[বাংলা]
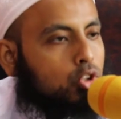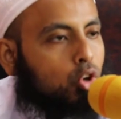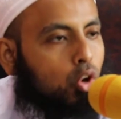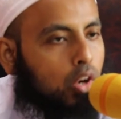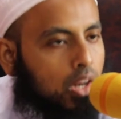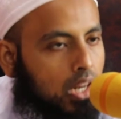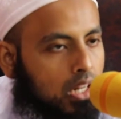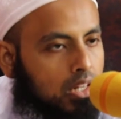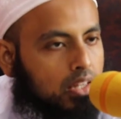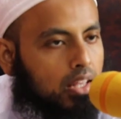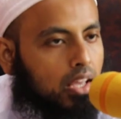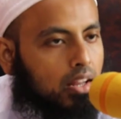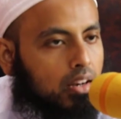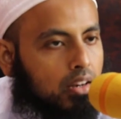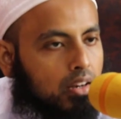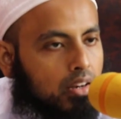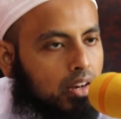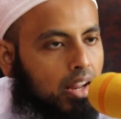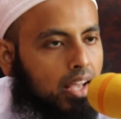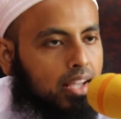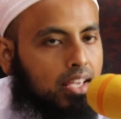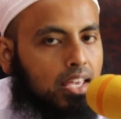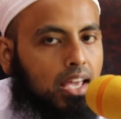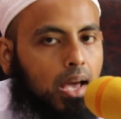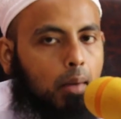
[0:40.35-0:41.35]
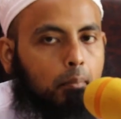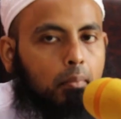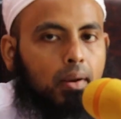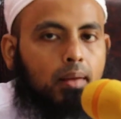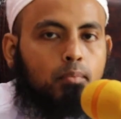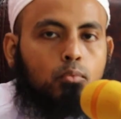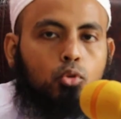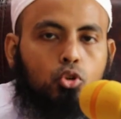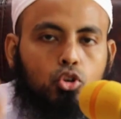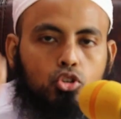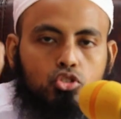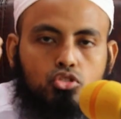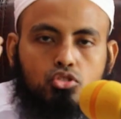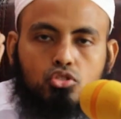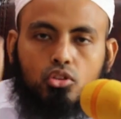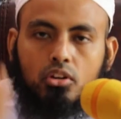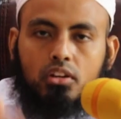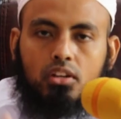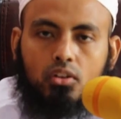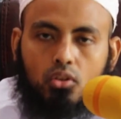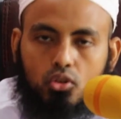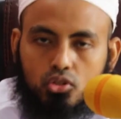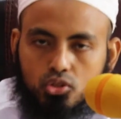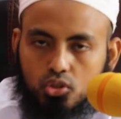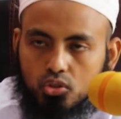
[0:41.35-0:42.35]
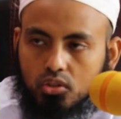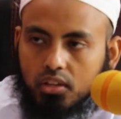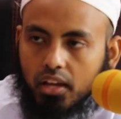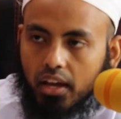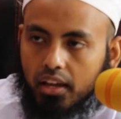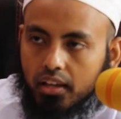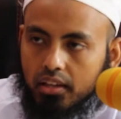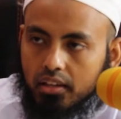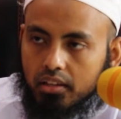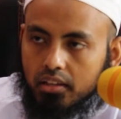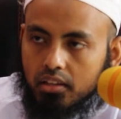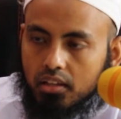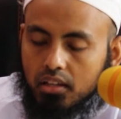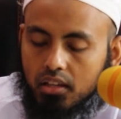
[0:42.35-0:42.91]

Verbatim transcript: দলিল দেন নাকি আমরা মুখস্থই ওষুধ খাই